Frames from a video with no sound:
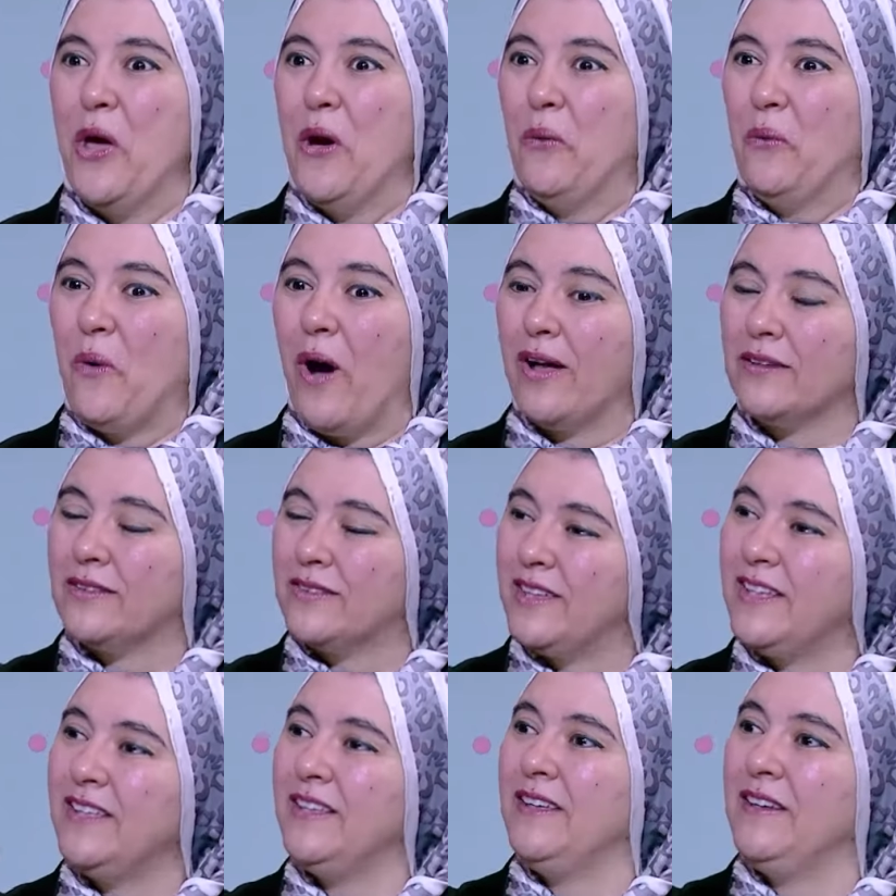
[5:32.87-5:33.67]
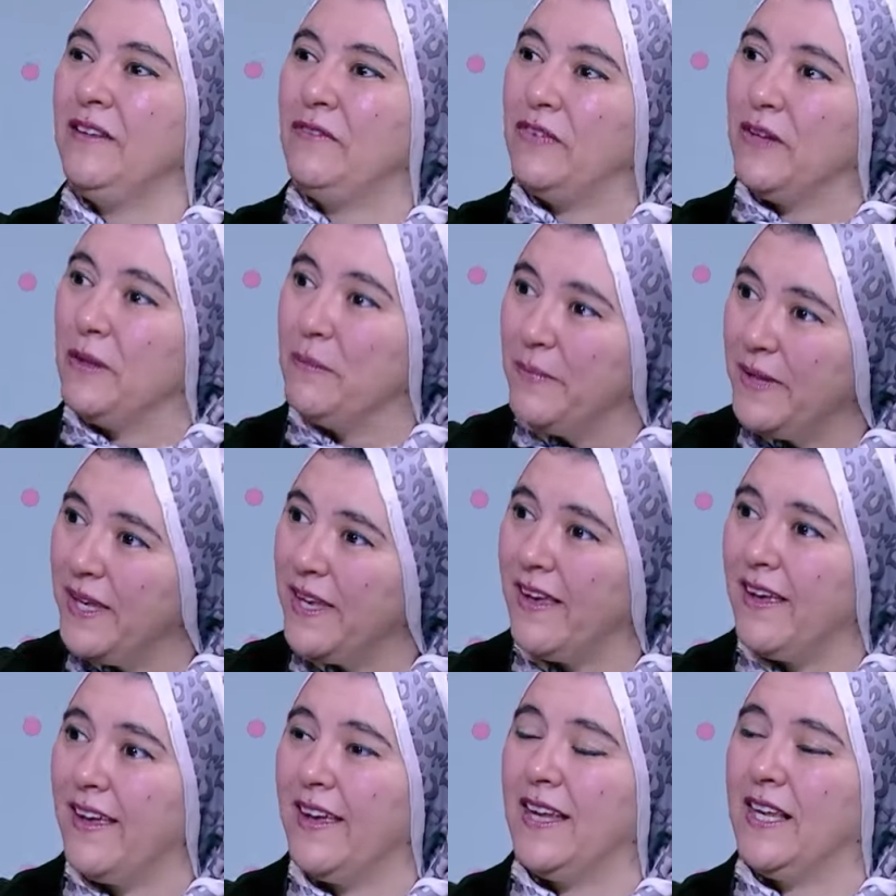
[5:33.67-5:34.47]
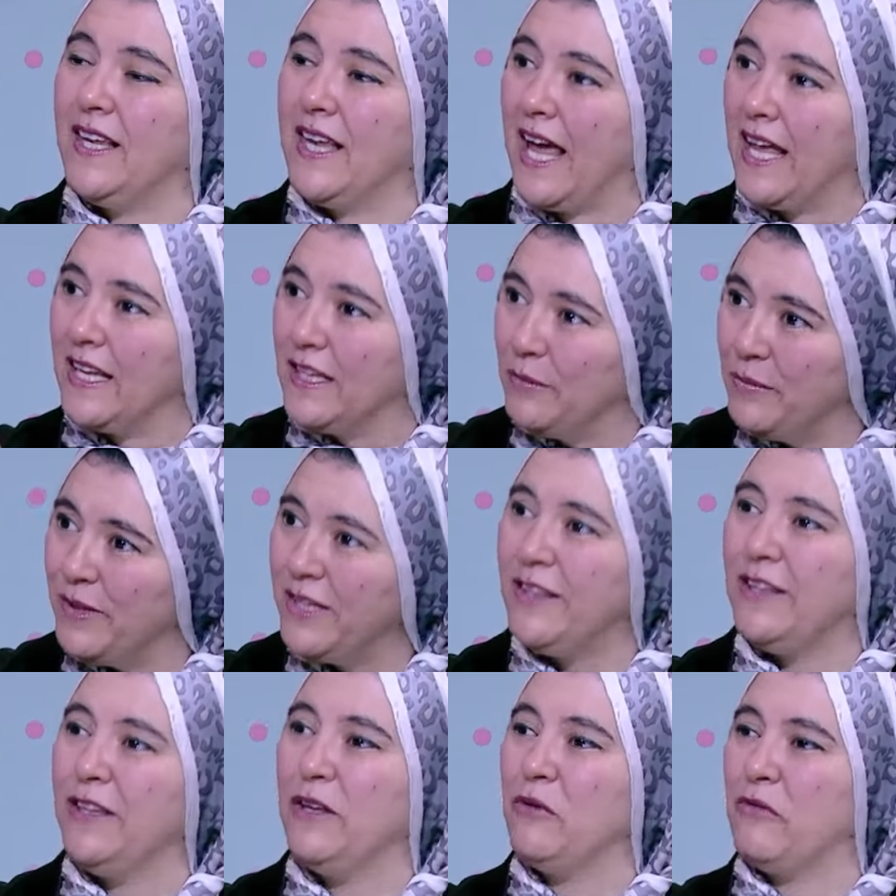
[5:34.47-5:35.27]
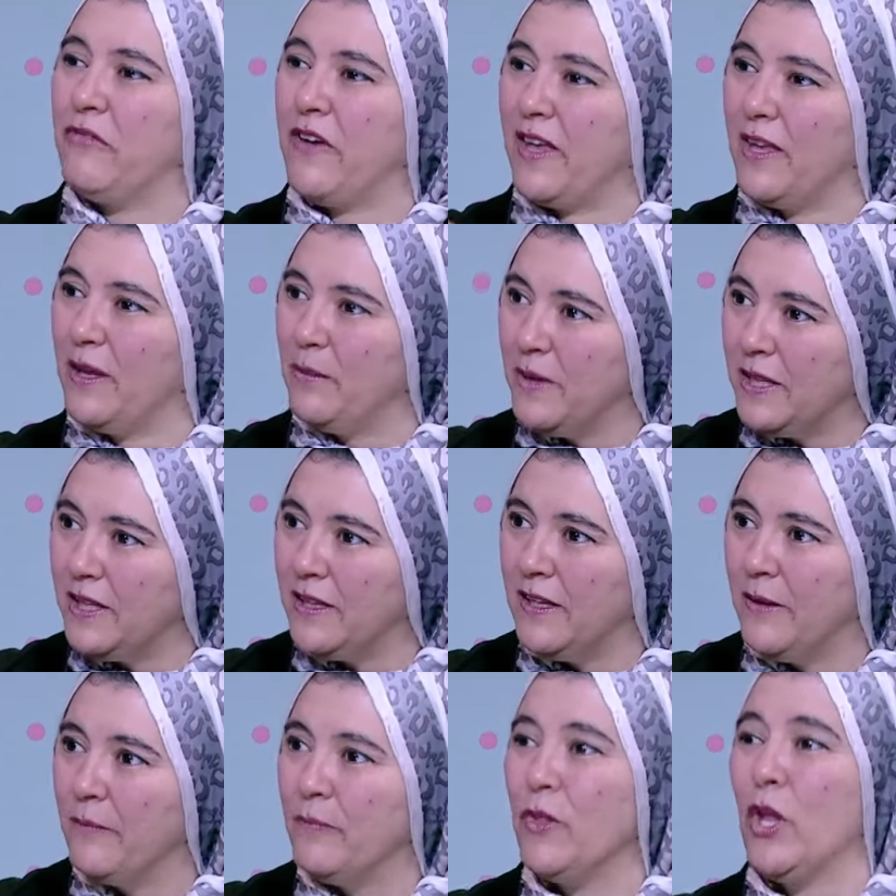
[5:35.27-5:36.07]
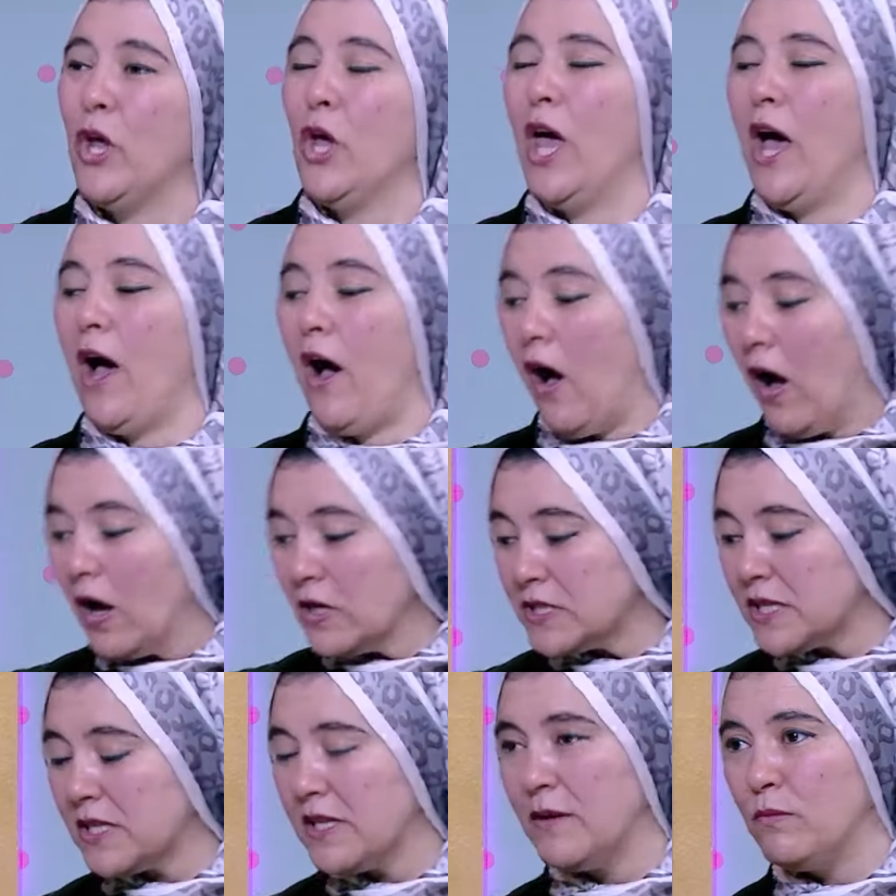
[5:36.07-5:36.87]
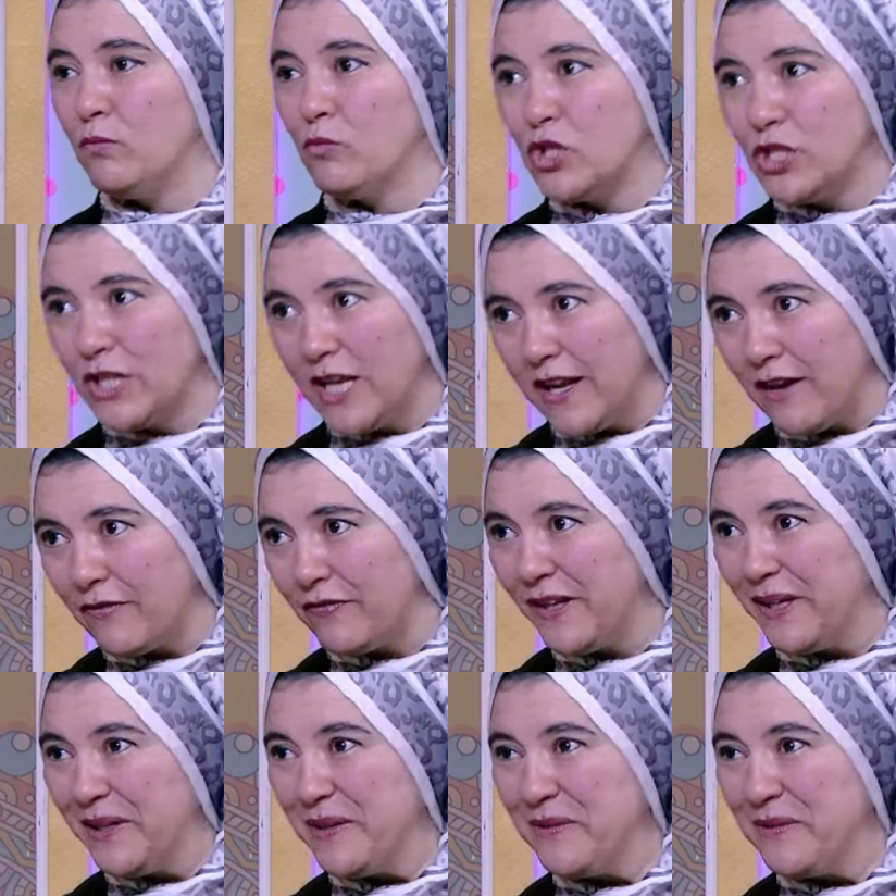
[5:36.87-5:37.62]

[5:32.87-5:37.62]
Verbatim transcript: وحطني في البيئه اللي علمتني وفهمتني اصل المشكله فين